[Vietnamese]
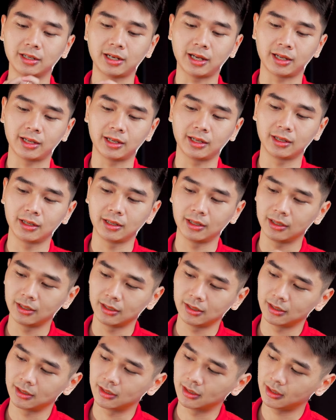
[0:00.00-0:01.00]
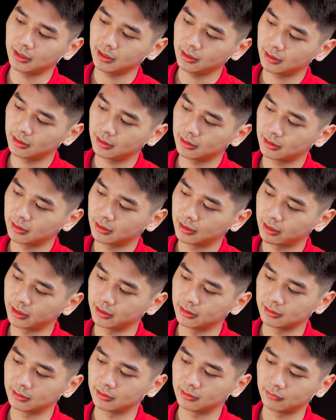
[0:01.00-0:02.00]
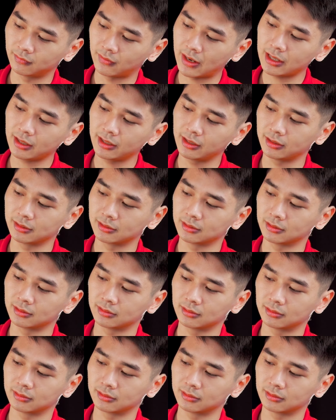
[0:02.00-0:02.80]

như thế này hình vát hình